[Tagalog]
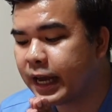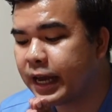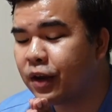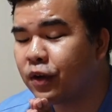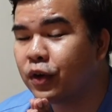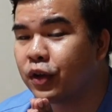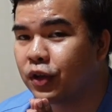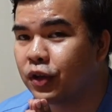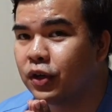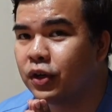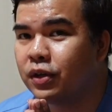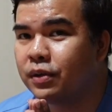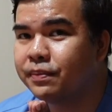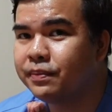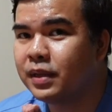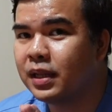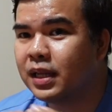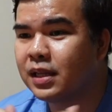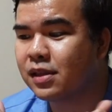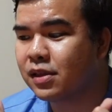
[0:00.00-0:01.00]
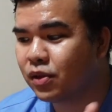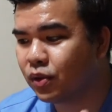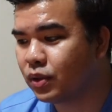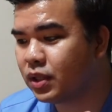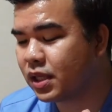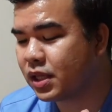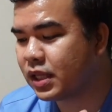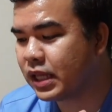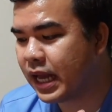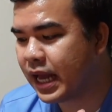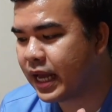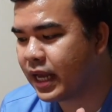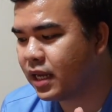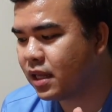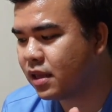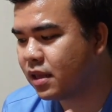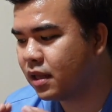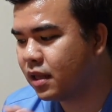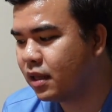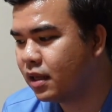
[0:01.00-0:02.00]
Kaya ko to. Let's do this,
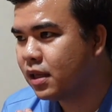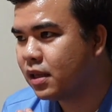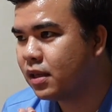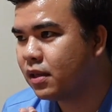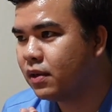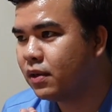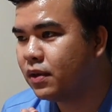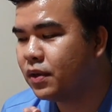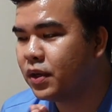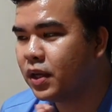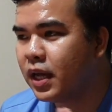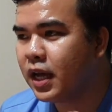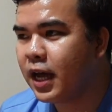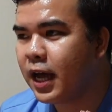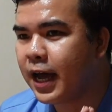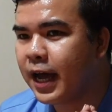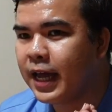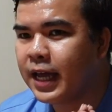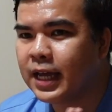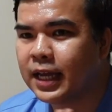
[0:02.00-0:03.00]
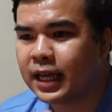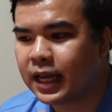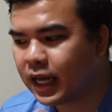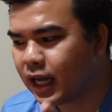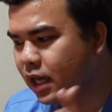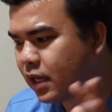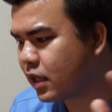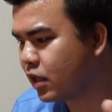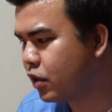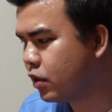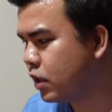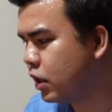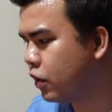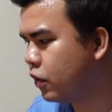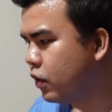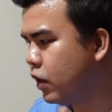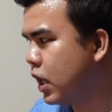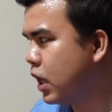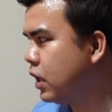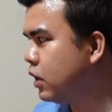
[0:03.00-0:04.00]
guys. So, yeah, I guess, alisin
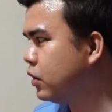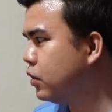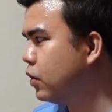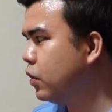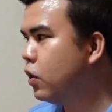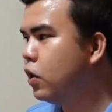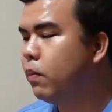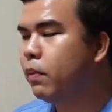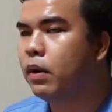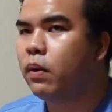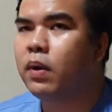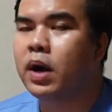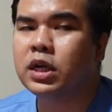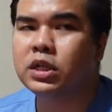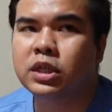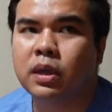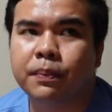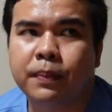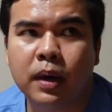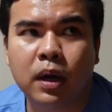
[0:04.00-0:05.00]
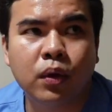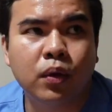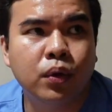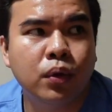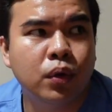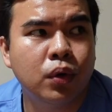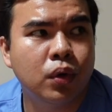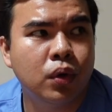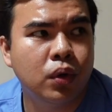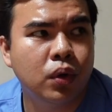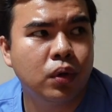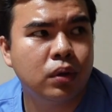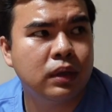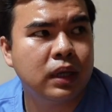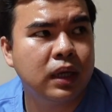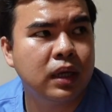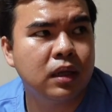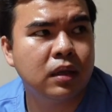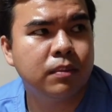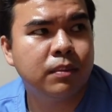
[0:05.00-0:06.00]
ko lang to. Mag-wash up ako,
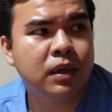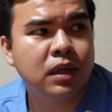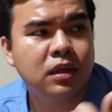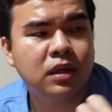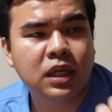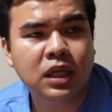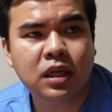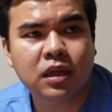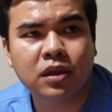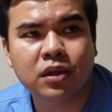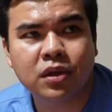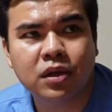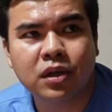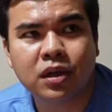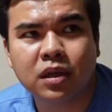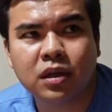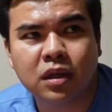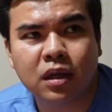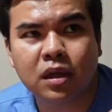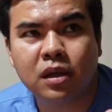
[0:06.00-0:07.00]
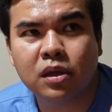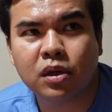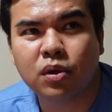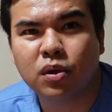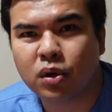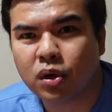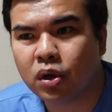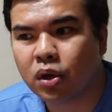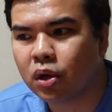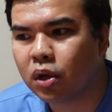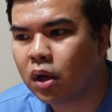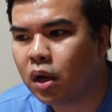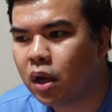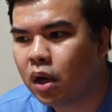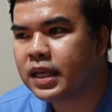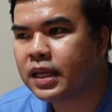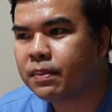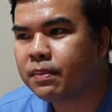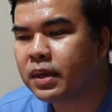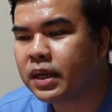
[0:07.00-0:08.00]
then mag-dinner, then siguro,
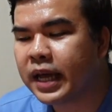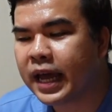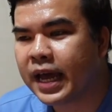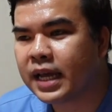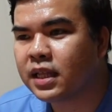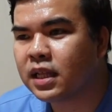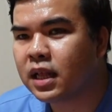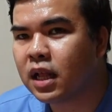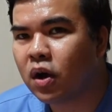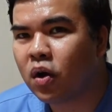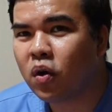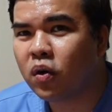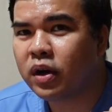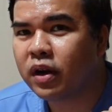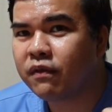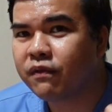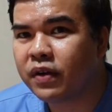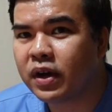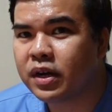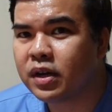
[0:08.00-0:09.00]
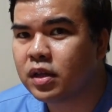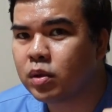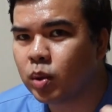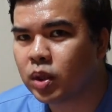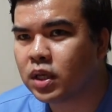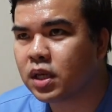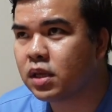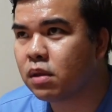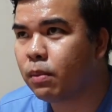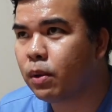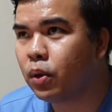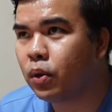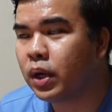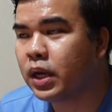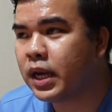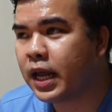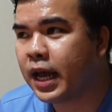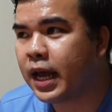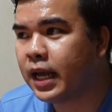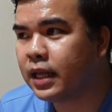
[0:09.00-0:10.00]
mag-edit lang ako ng very sweet kasi meron
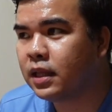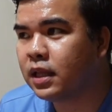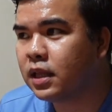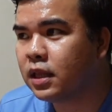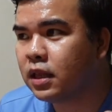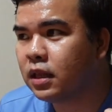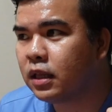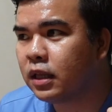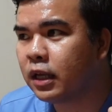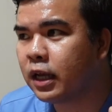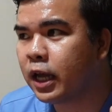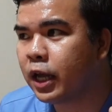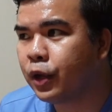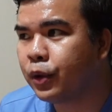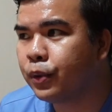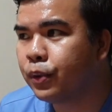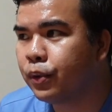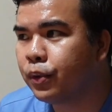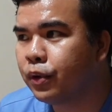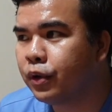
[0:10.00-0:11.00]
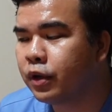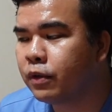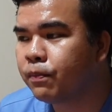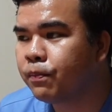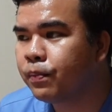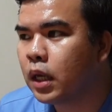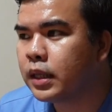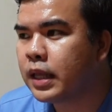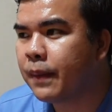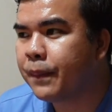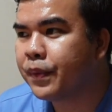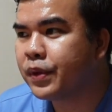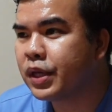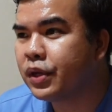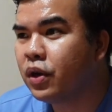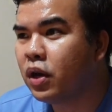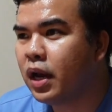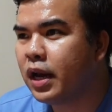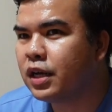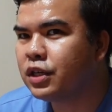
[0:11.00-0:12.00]
akong ini-edit ngayon. tapos
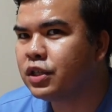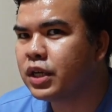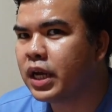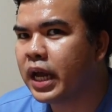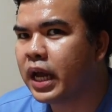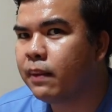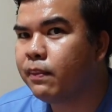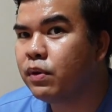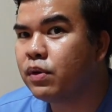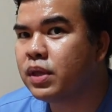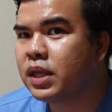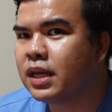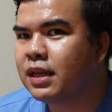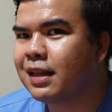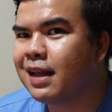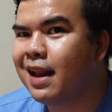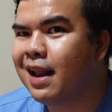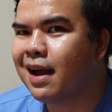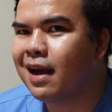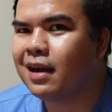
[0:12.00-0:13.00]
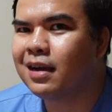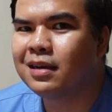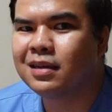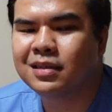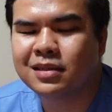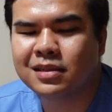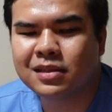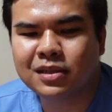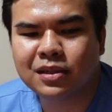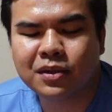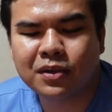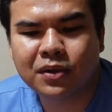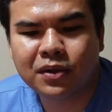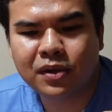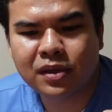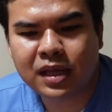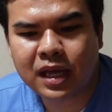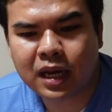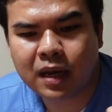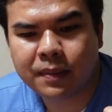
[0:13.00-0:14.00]
ano lang siya eh, music na lang. So,
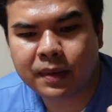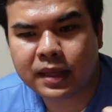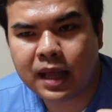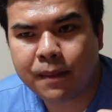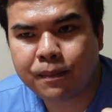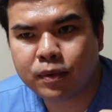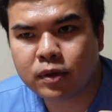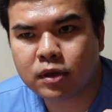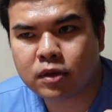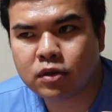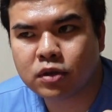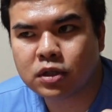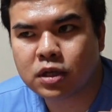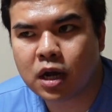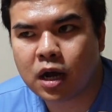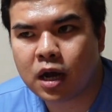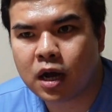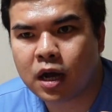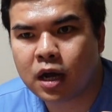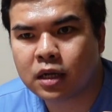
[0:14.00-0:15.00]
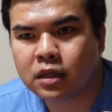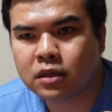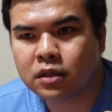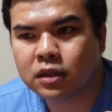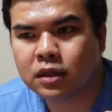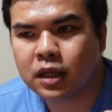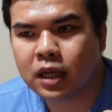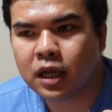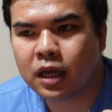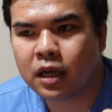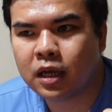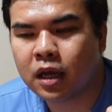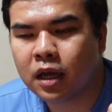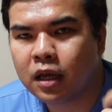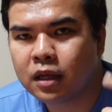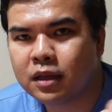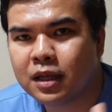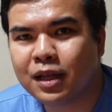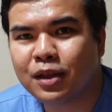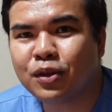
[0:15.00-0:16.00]
sana matapos ko siya today.
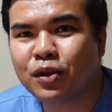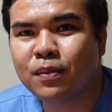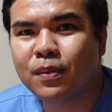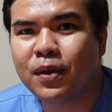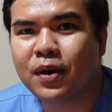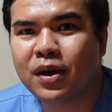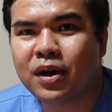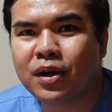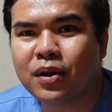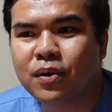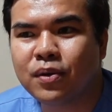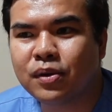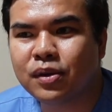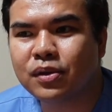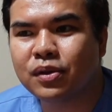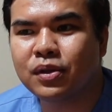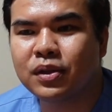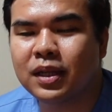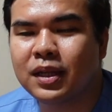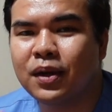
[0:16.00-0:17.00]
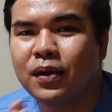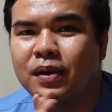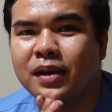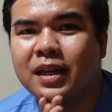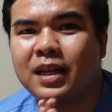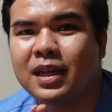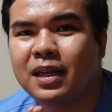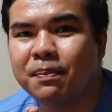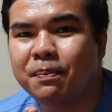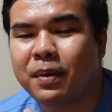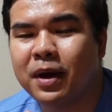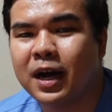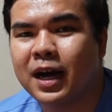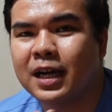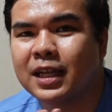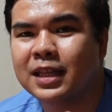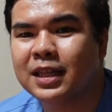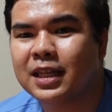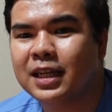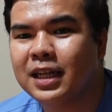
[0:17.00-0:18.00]
Then tomorrow, susundin ako ni
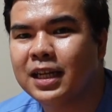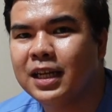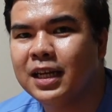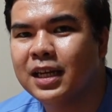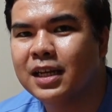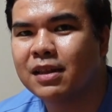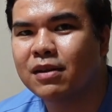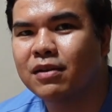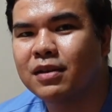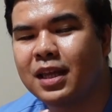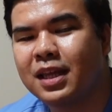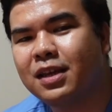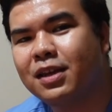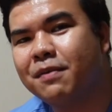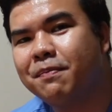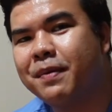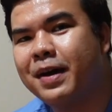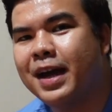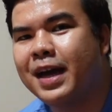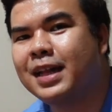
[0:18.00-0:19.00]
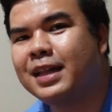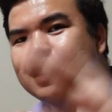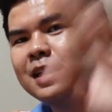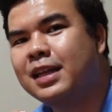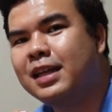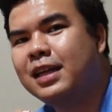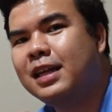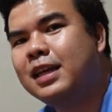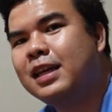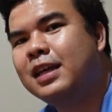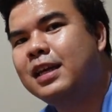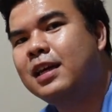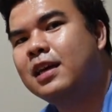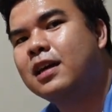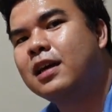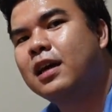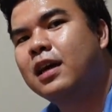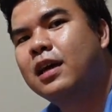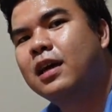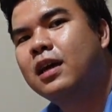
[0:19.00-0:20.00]
Patrick. So, thank you,
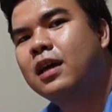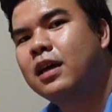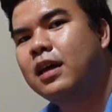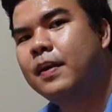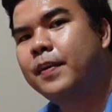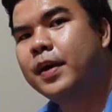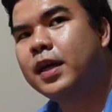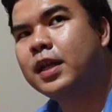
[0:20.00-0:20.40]
Patrick. Yan,